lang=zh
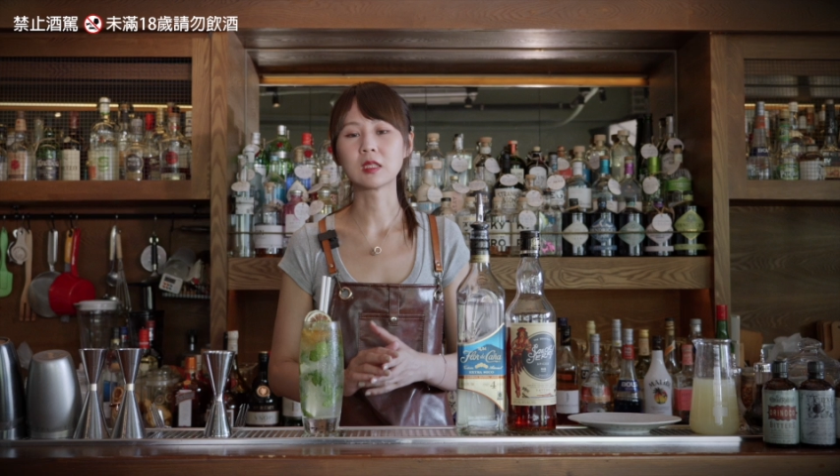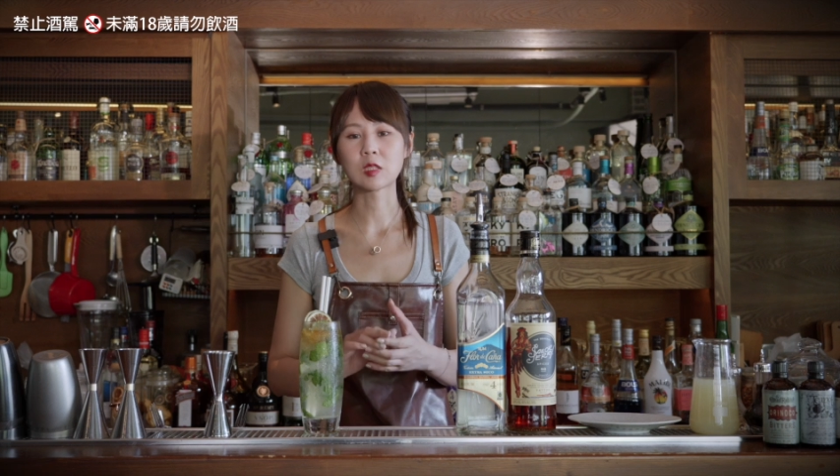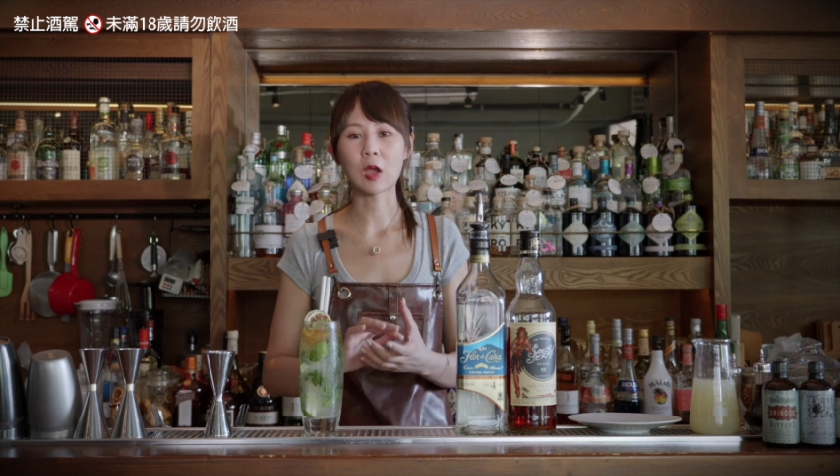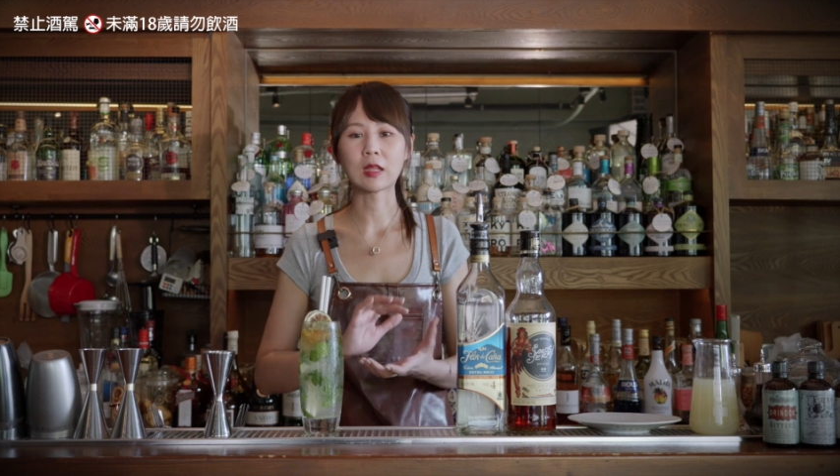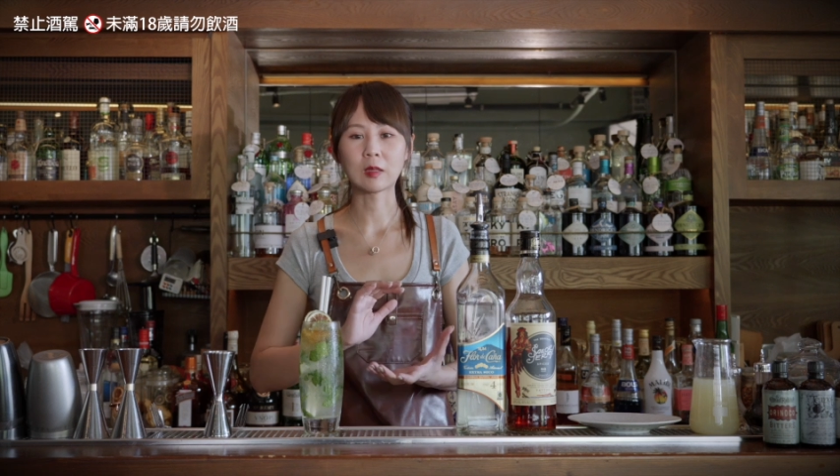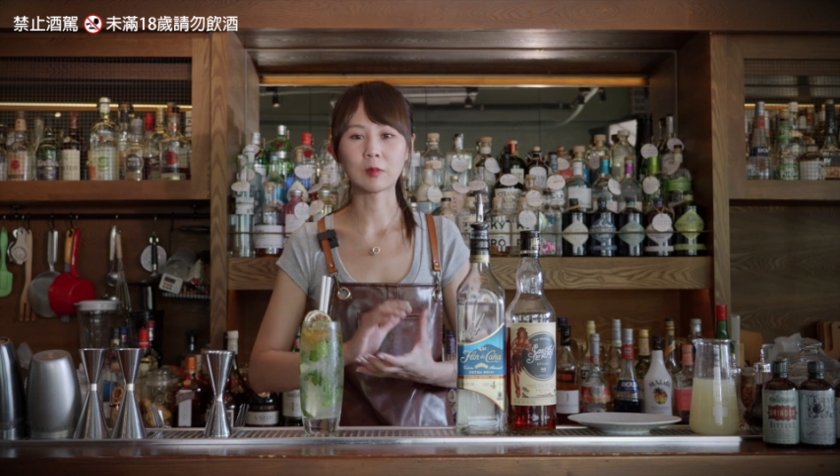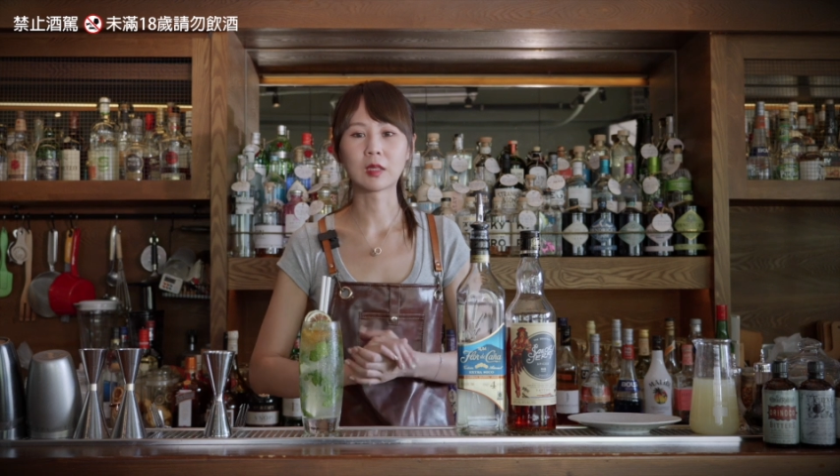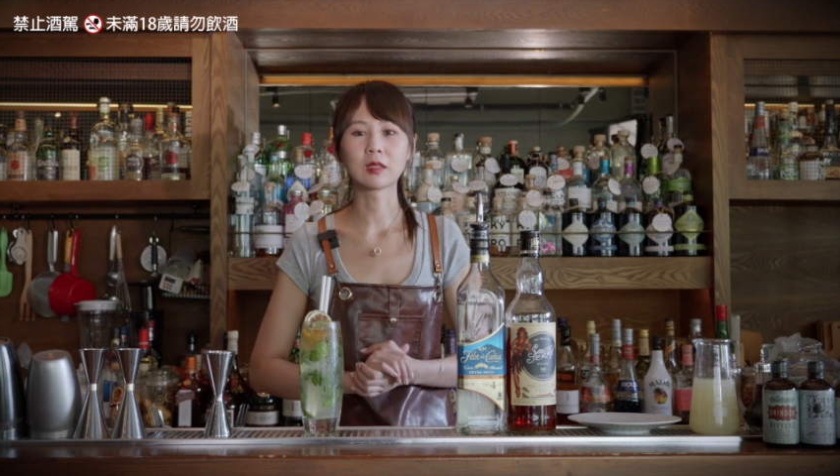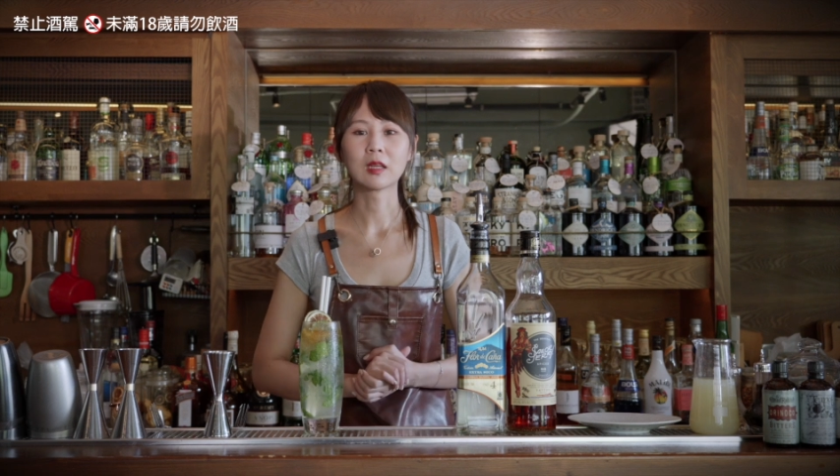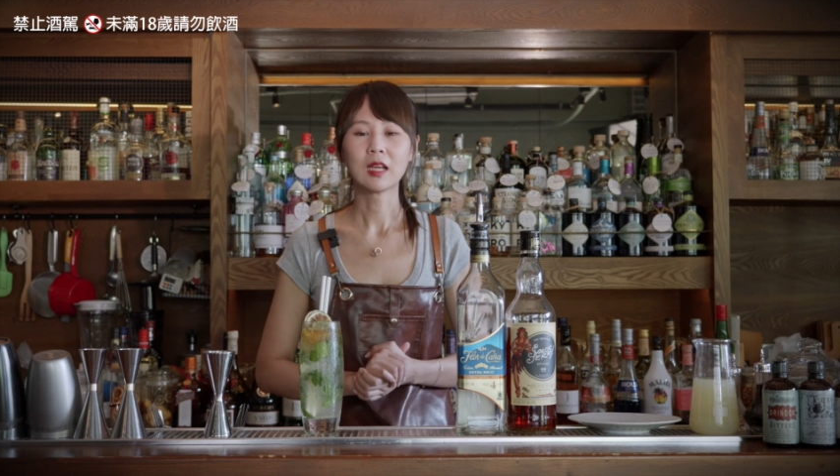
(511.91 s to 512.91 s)
希望你
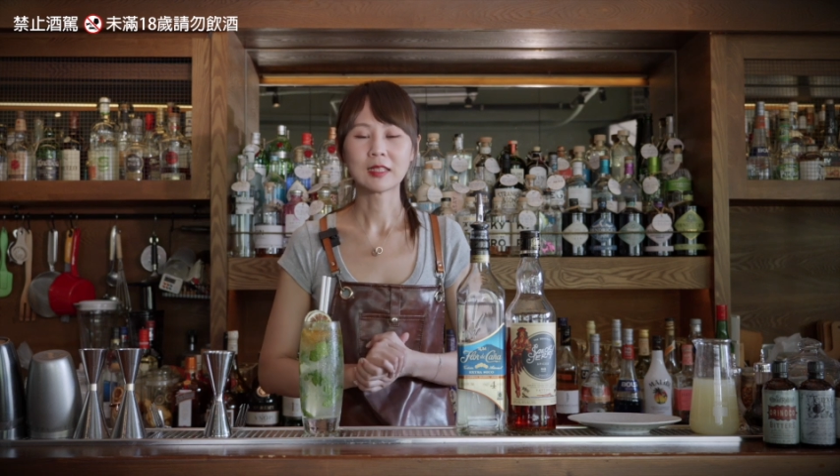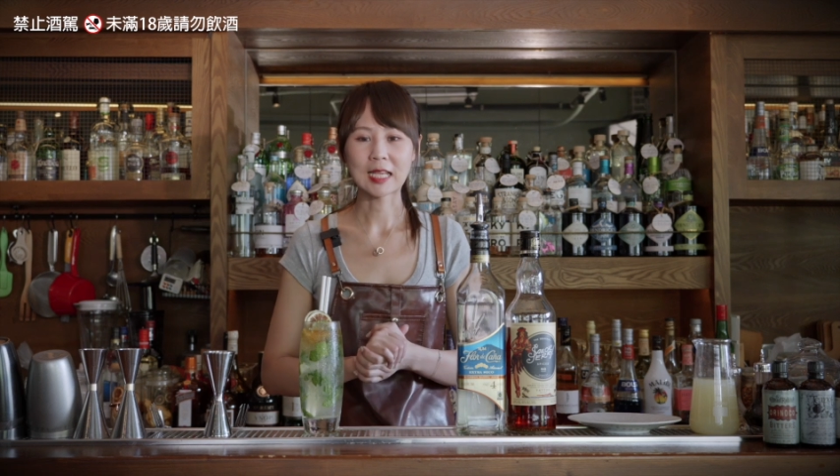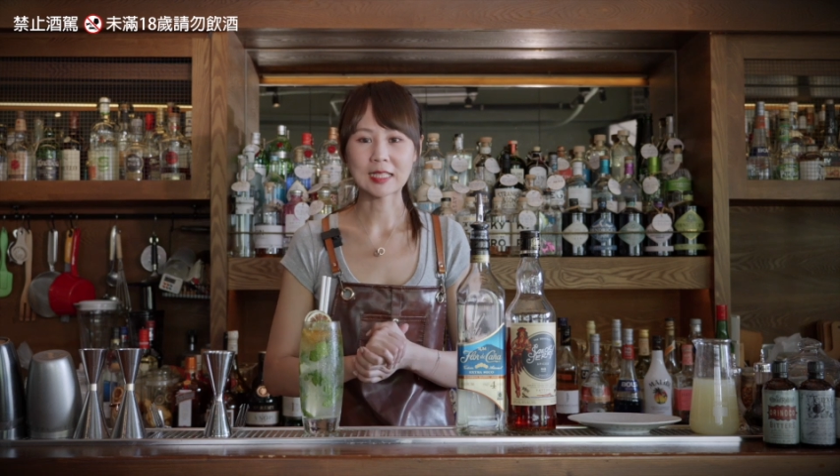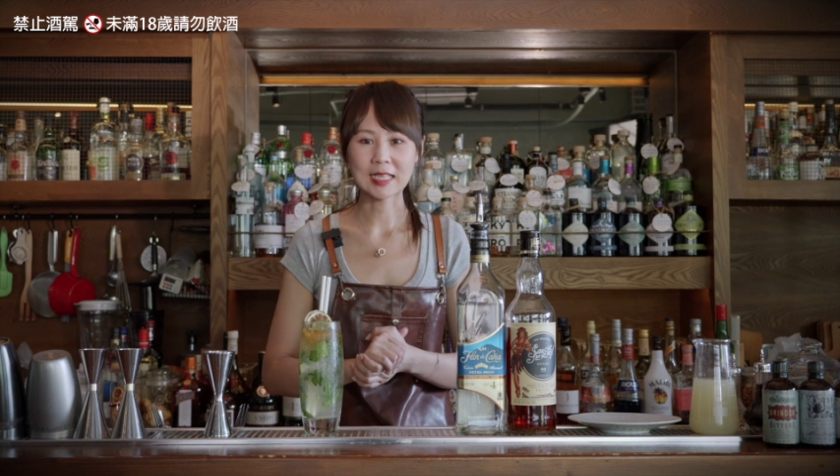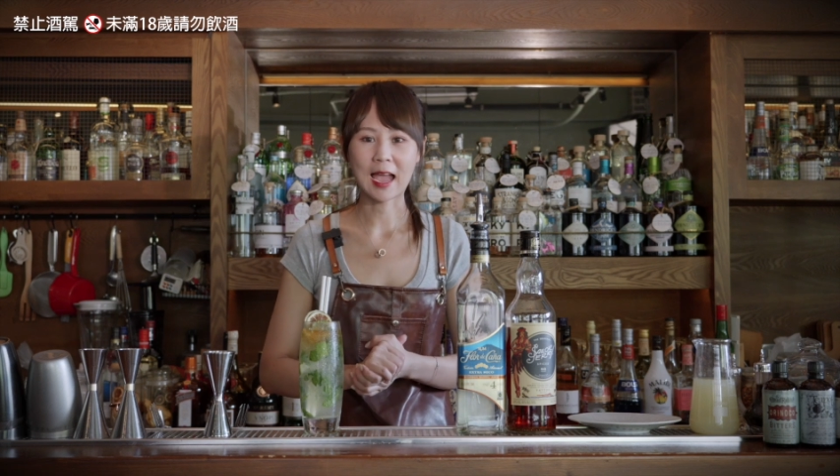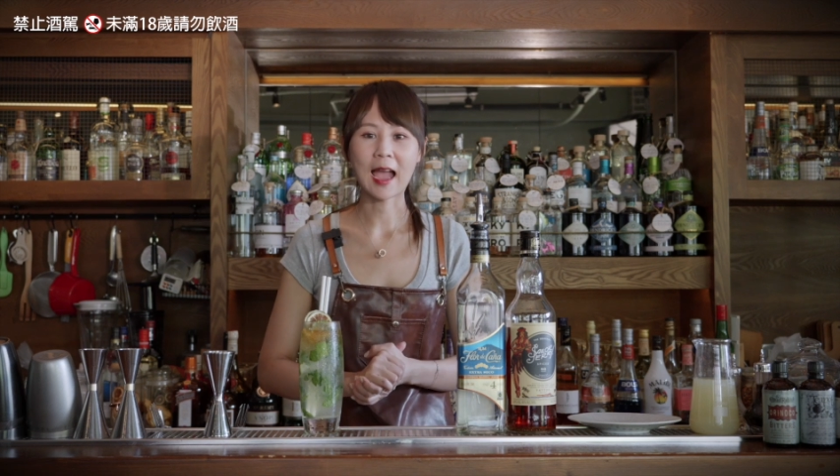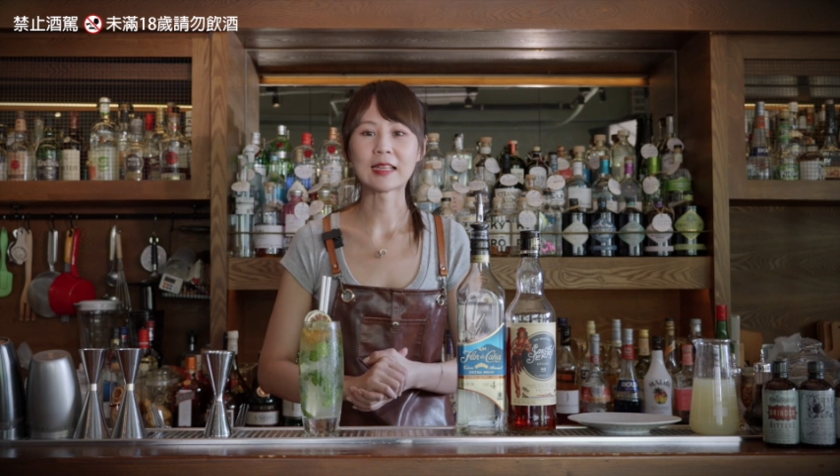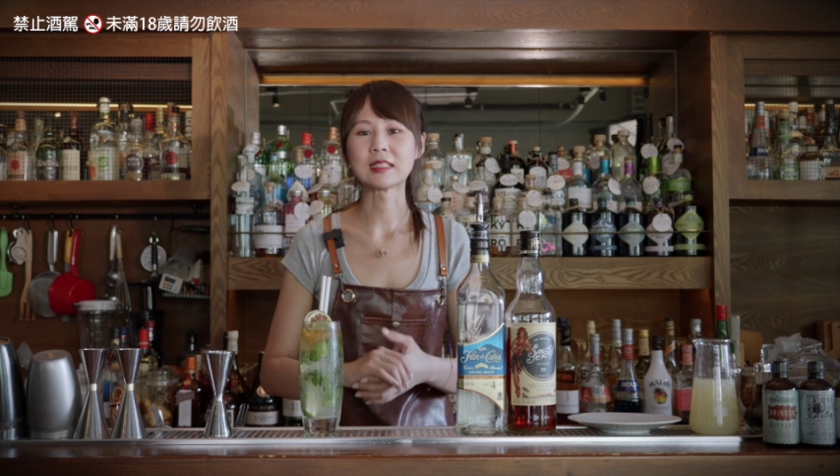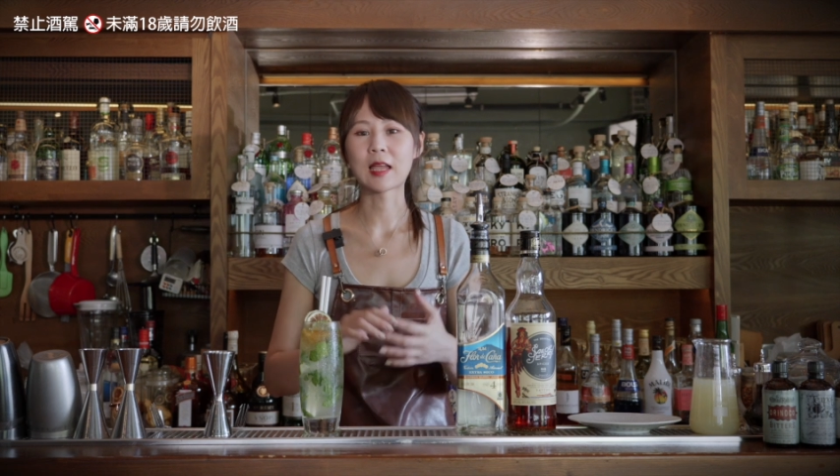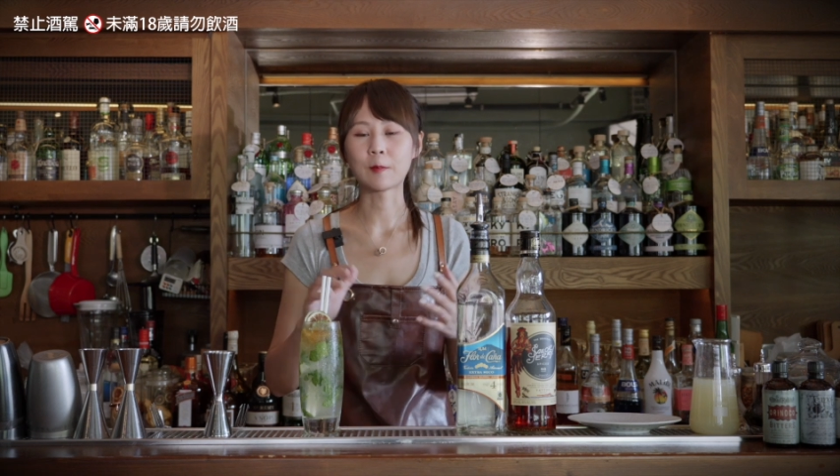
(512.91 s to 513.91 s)
们在家
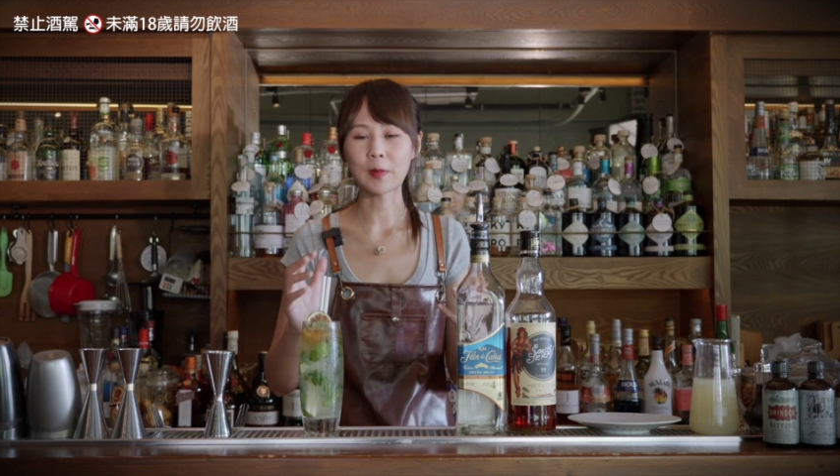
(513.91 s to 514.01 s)
还是在